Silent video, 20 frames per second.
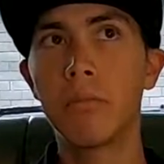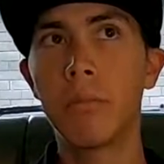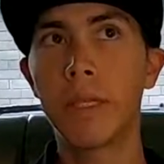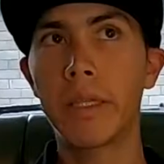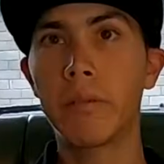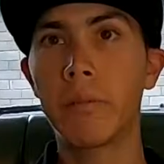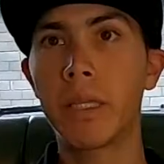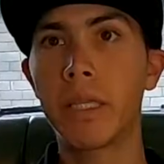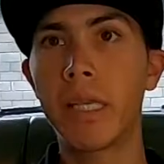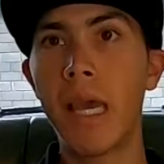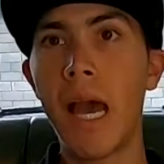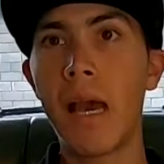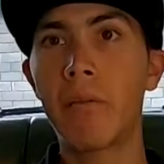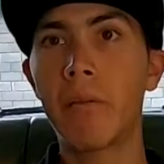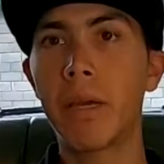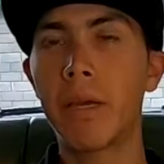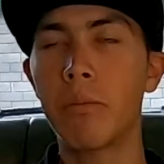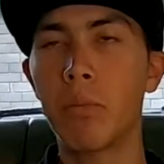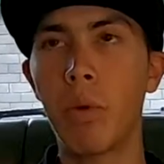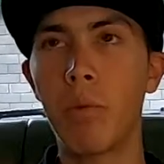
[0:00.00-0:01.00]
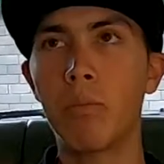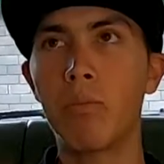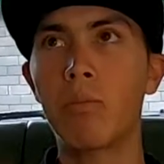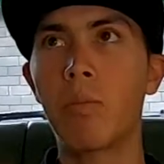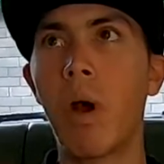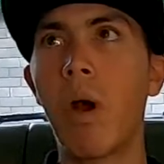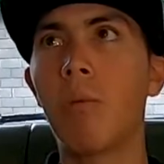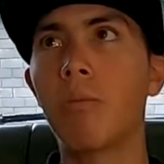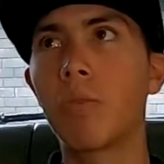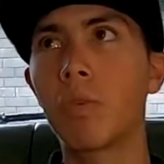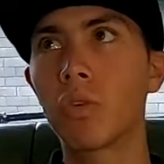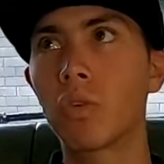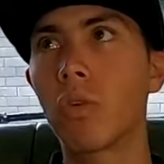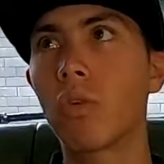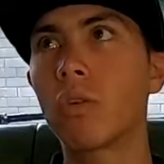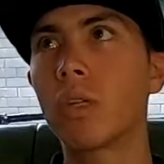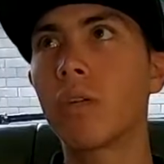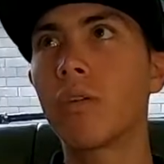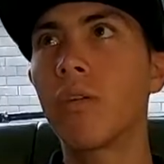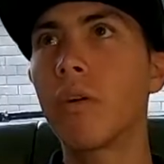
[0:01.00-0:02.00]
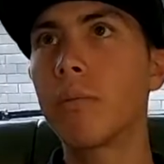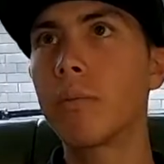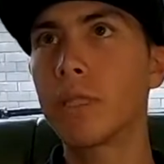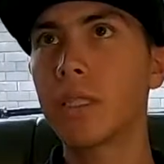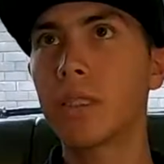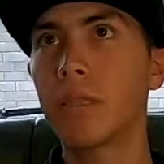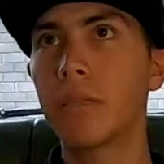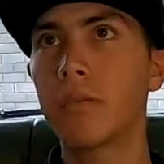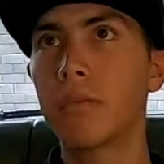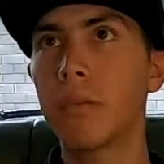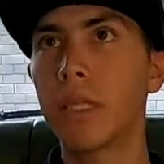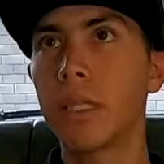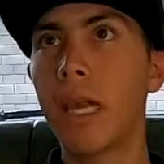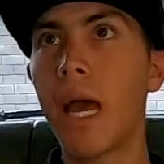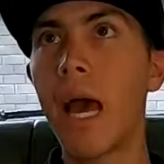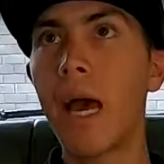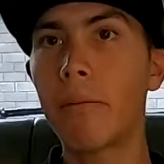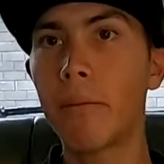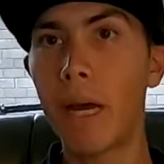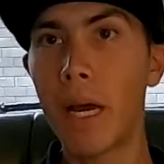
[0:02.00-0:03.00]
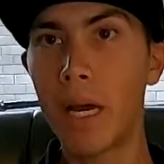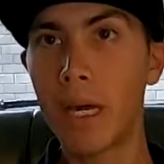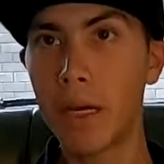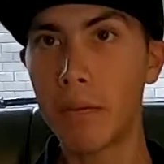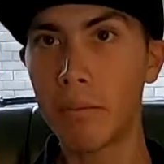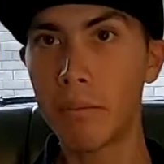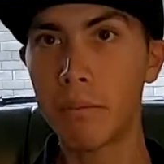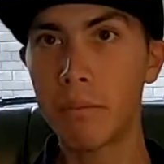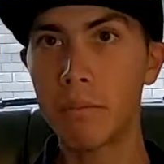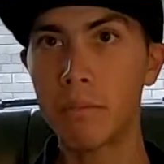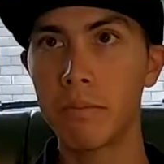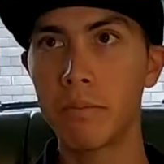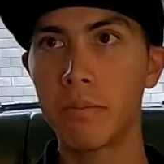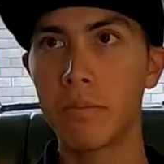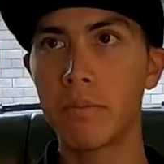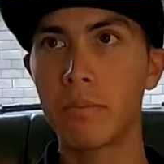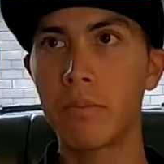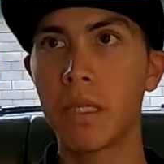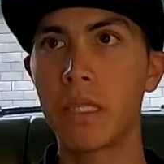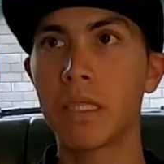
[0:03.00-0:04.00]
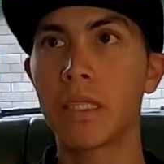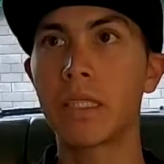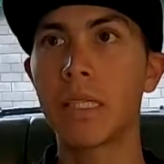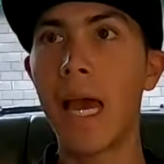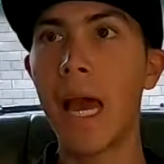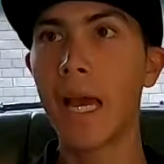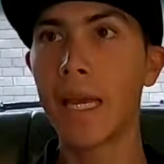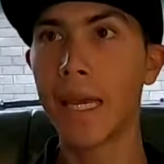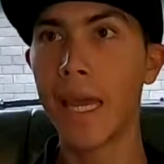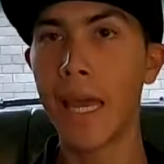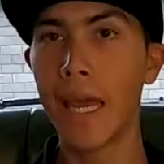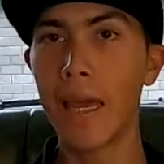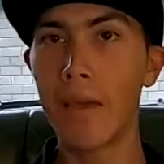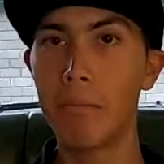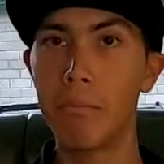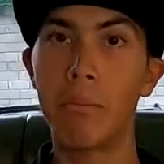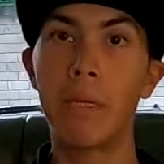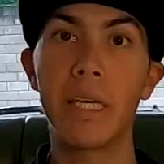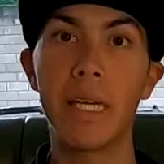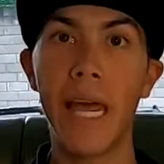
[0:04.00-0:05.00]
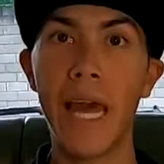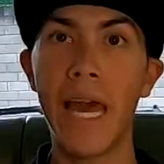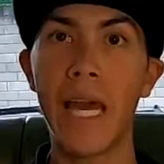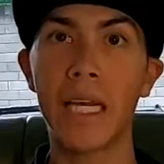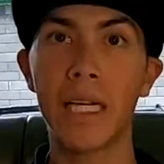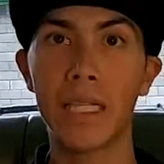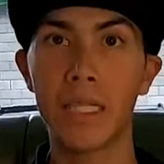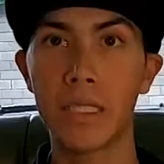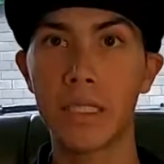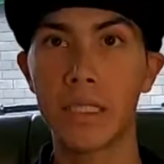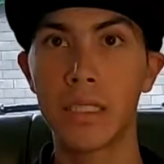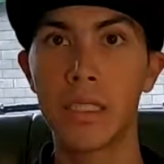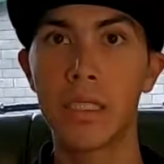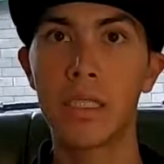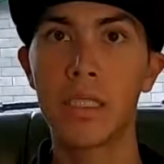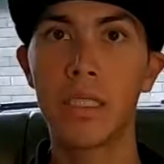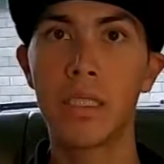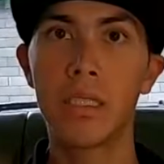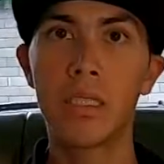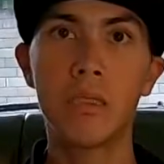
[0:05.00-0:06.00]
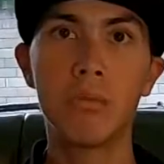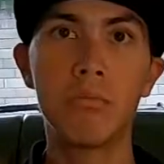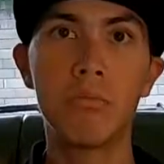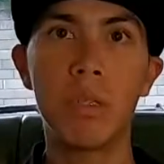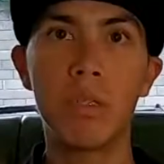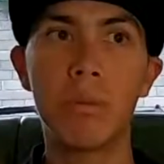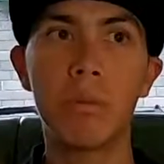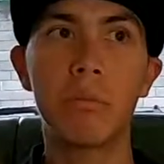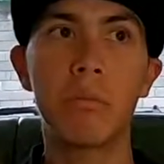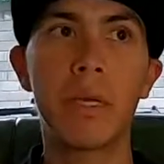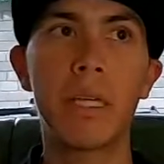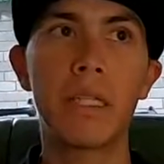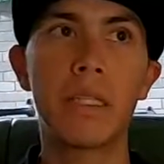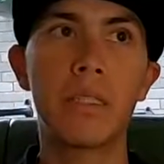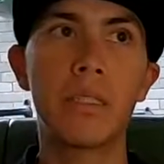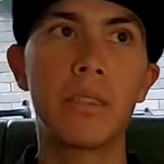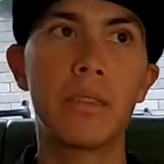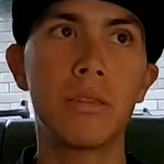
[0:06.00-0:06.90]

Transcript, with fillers: มันมันยากไหมผมตอบตรงๆเลยว่ามันมันยากมากครับ มันยากแค่ปีแรก เหมือนมันเป็น